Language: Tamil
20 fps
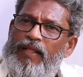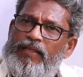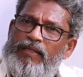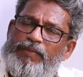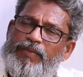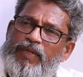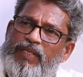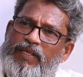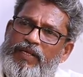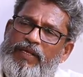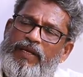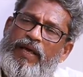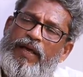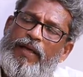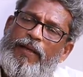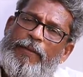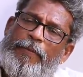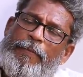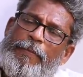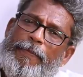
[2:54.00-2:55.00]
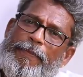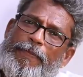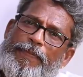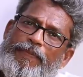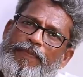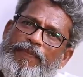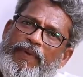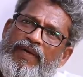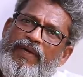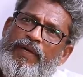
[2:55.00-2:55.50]
அது பார்த்திங்கன்னா
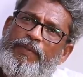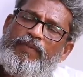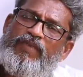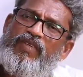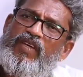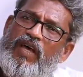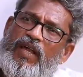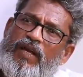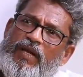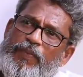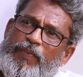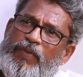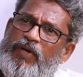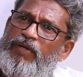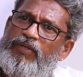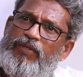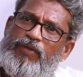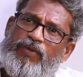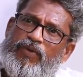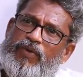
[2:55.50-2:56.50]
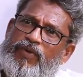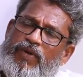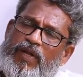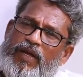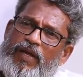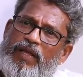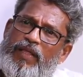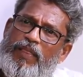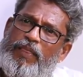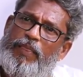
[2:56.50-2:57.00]
எம்ஜிஆர் நம்ம
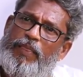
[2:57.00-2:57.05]
எடுத்துக்கிட்டோம்னா